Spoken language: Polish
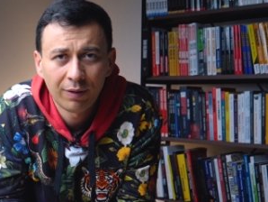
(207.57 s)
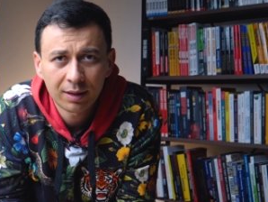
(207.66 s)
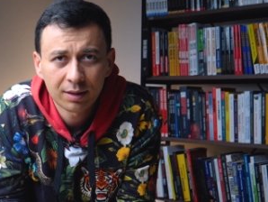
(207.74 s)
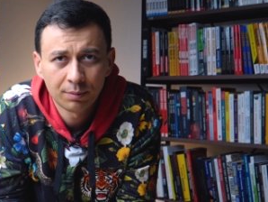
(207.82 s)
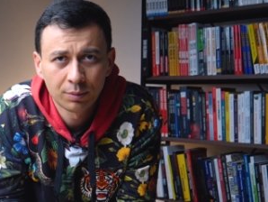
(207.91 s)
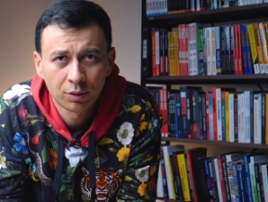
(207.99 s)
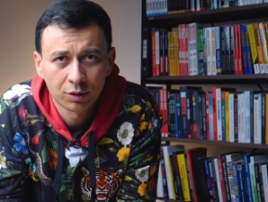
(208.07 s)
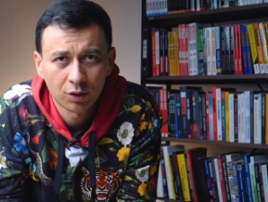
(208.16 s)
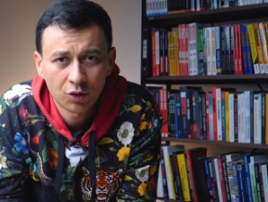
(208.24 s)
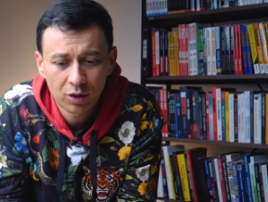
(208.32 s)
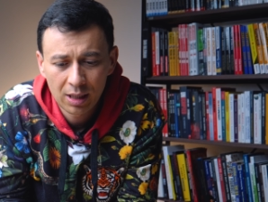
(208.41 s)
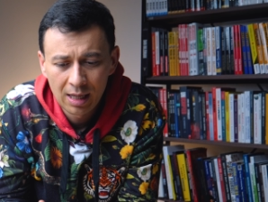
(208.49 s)
faktem było
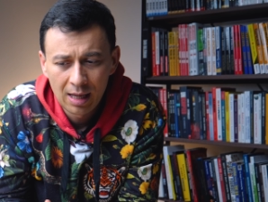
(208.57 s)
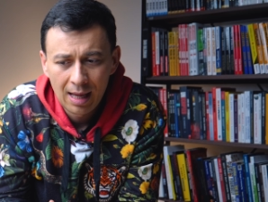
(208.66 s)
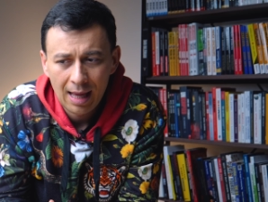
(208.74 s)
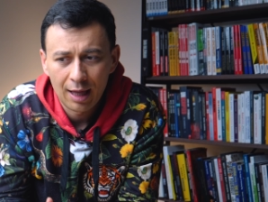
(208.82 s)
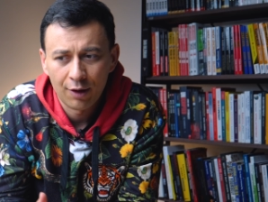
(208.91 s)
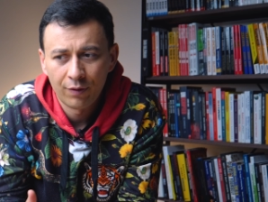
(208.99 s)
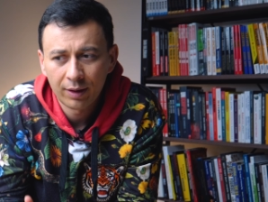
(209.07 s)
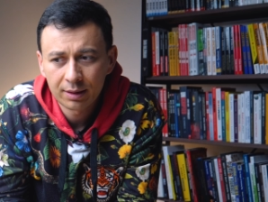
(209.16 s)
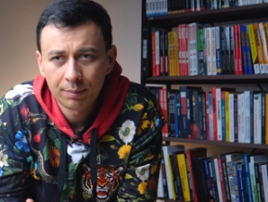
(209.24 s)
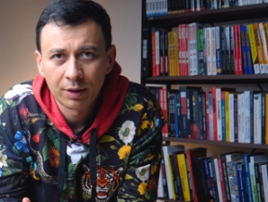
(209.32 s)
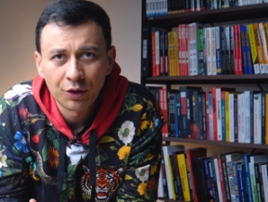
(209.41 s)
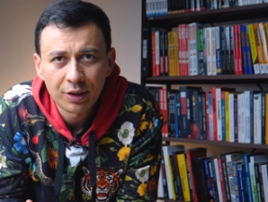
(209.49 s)
to, że
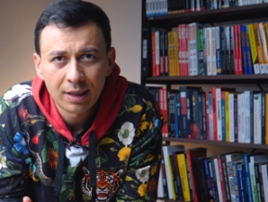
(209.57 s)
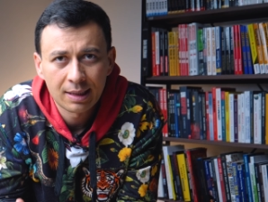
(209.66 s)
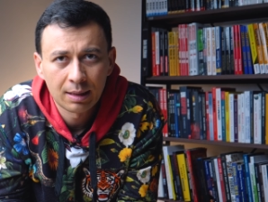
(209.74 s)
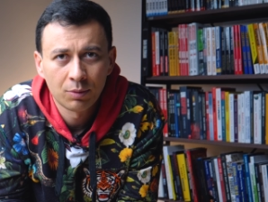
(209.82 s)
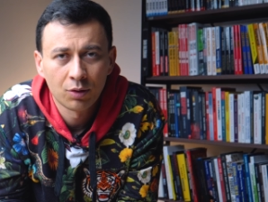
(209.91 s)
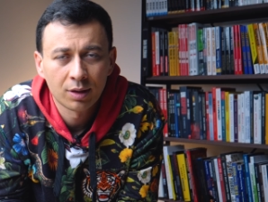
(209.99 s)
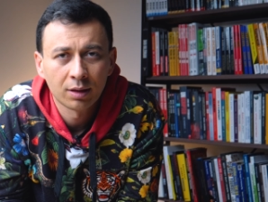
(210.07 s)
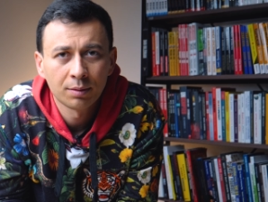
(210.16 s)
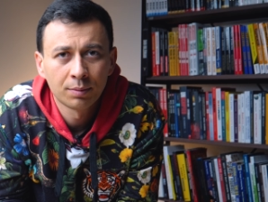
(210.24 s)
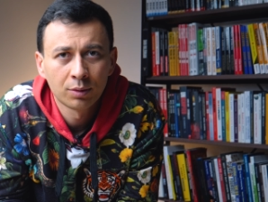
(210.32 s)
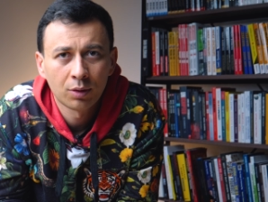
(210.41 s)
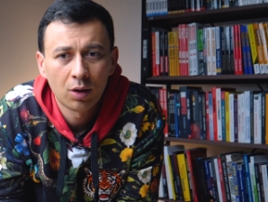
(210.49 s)
efektem tej niskiej samooceny
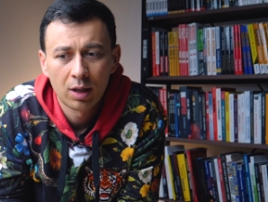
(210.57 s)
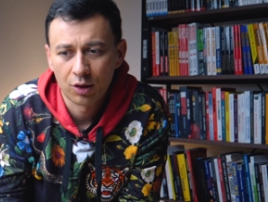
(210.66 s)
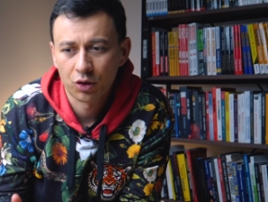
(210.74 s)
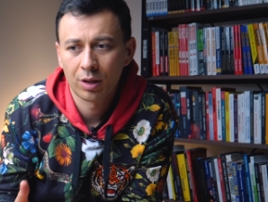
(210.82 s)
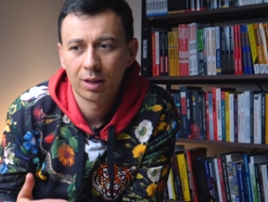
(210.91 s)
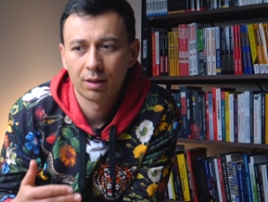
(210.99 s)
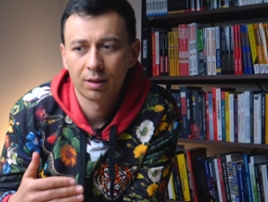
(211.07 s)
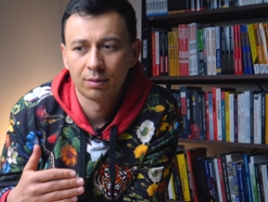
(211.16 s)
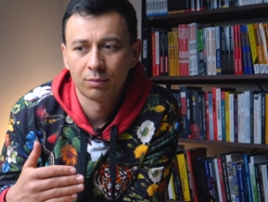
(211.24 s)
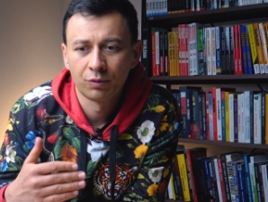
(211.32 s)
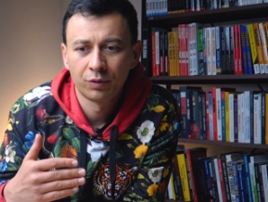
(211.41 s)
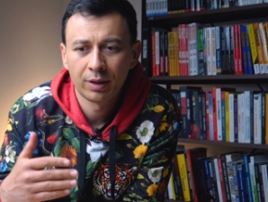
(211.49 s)
było, że
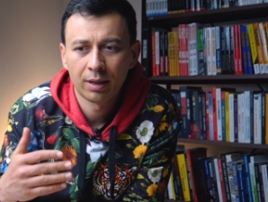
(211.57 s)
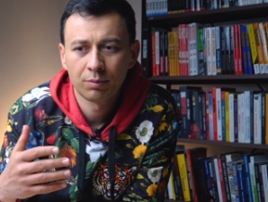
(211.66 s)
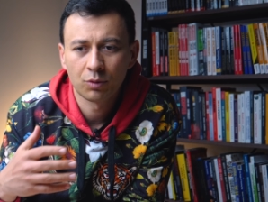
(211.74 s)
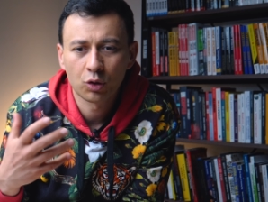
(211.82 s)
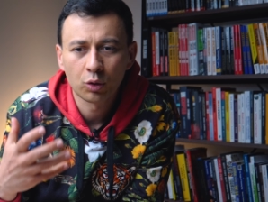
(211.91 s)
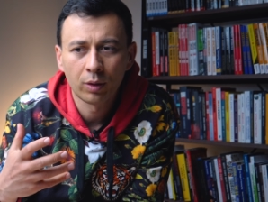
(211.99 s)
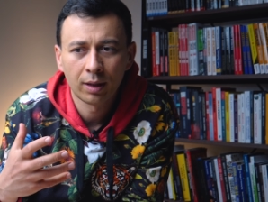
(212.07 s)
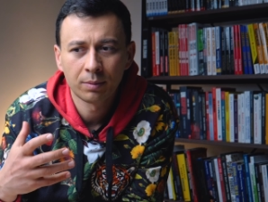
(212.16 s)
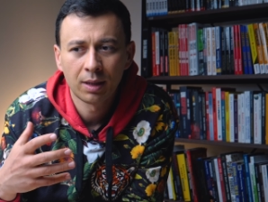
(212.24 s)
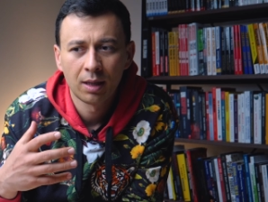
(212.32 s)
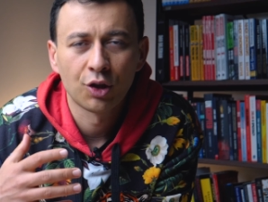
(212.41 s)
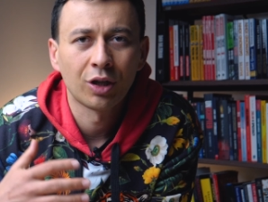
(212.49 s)
mówiłem,
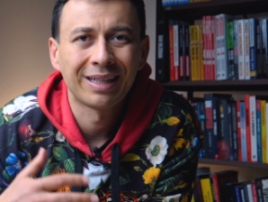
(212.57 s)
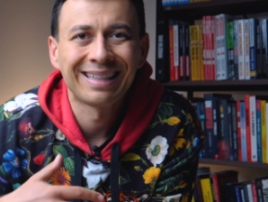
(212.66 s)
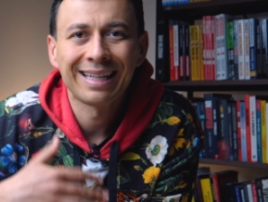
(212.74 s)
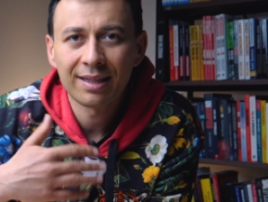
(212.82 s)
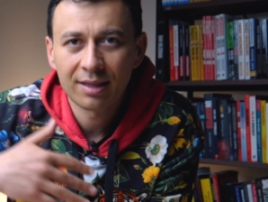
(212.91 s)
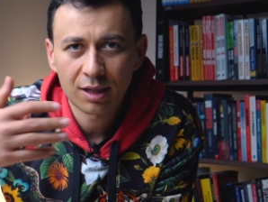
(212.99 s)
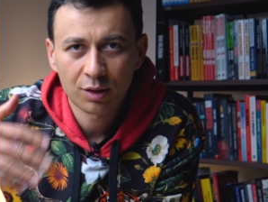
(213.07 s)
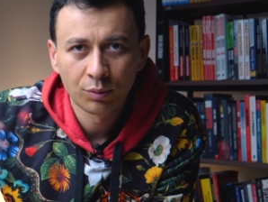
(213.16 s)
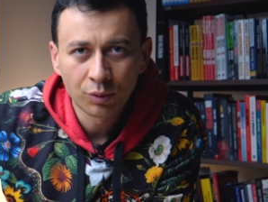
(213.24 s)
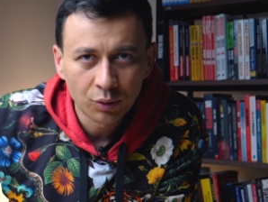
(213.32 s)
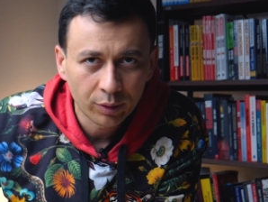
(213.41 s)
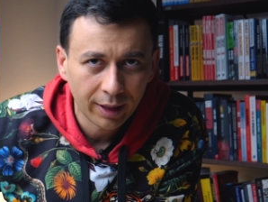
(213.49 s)
czułem, że nie
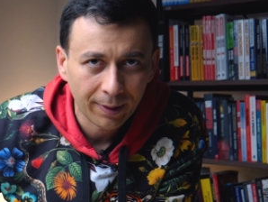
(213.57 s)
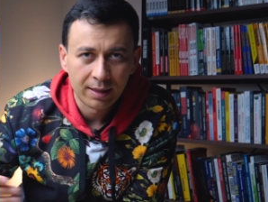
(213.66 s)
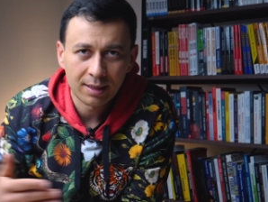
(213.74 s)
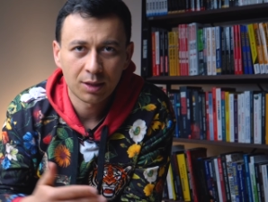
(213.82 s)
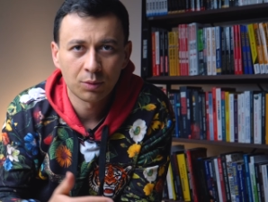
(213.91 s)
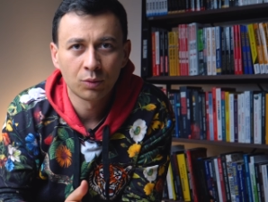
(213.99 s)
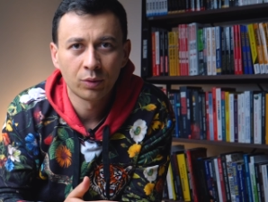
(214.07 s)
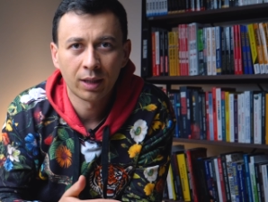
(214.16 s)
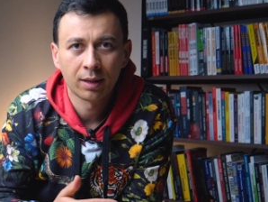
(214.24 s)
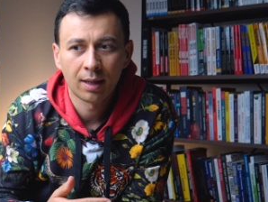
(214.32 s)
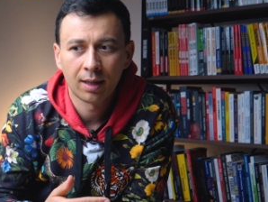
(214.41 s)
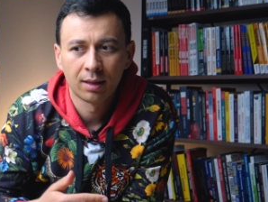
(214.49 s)
zasługuję. Nie
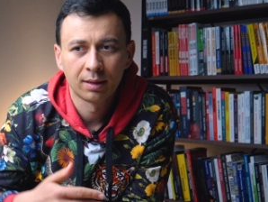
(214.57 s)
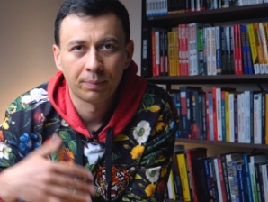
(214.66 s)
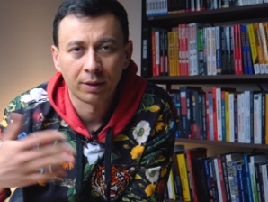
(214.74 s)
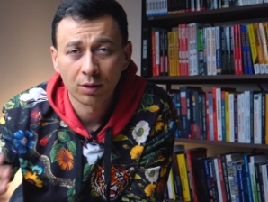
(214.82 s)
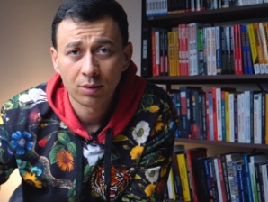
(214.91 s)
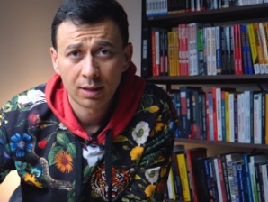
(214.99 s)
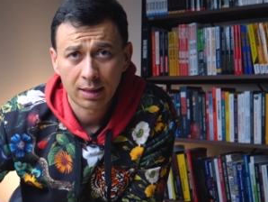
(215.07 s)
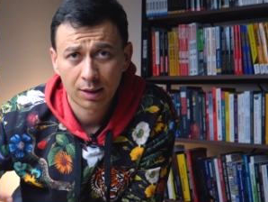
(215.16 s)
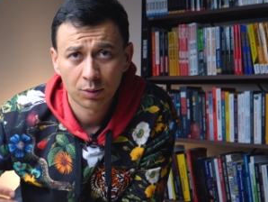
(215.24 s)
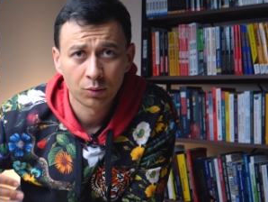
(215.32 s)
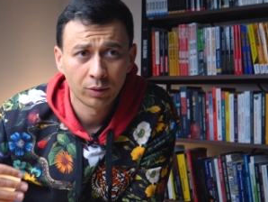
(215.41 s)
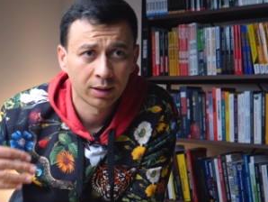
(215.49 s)
zasługuję na, na pieniądze, nie
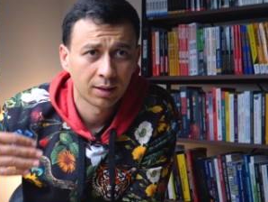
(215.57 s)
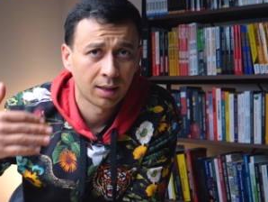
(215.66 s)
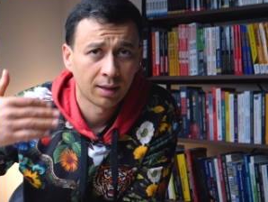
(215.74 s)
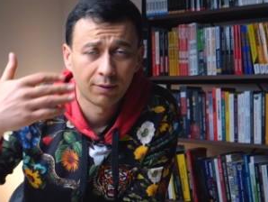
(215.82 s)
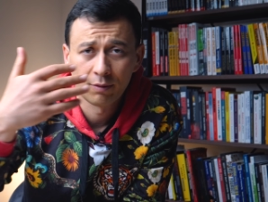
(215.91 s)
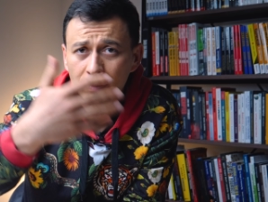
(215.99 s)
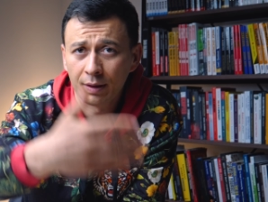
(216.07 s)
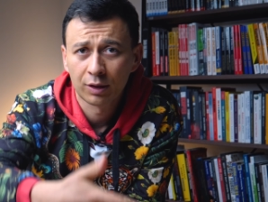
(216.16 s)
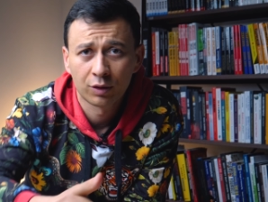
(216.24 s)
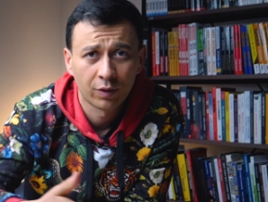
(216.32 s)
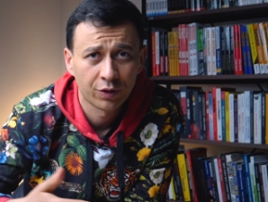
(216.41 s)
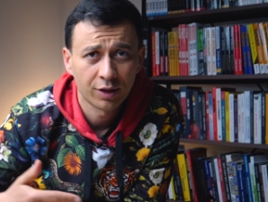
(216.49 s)
zasługuję na fajne
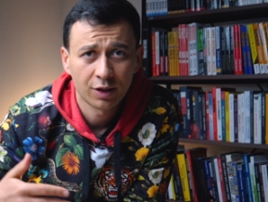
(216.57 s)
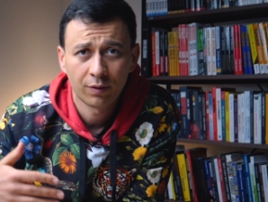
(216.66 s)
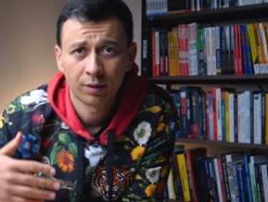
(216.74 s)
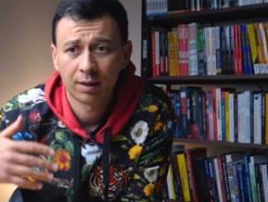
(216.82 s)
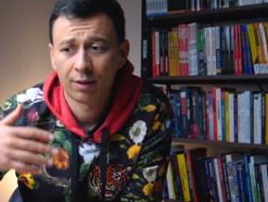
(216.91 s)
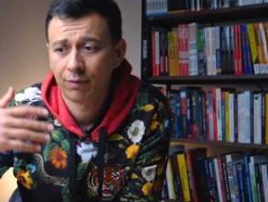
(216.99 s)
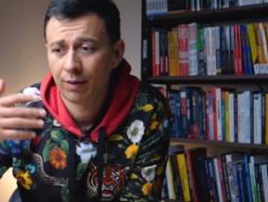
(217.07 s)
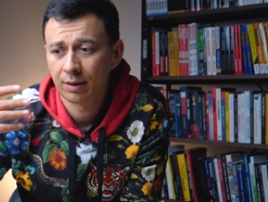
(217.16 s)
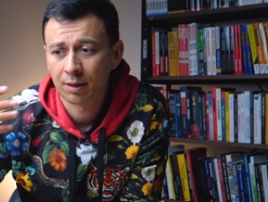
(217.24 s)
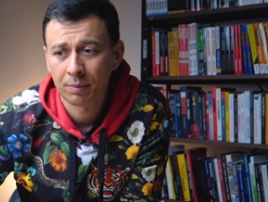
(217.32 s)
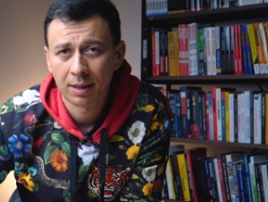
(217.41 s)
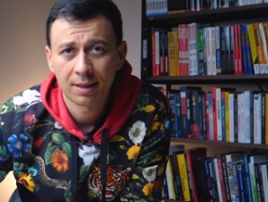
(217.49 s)
towarzystwo, na
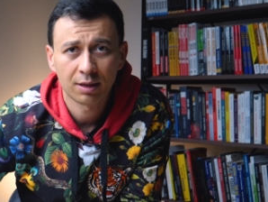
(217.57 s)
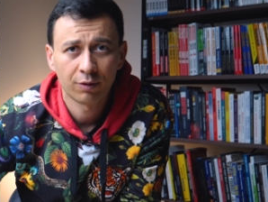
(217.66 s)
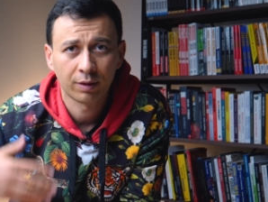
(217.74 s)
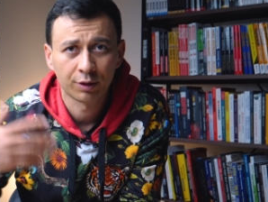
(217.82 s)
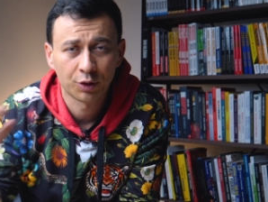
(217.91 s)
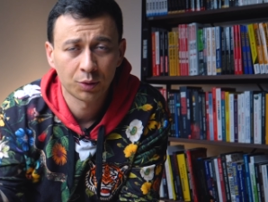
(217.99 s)
fajne miejsca, fajne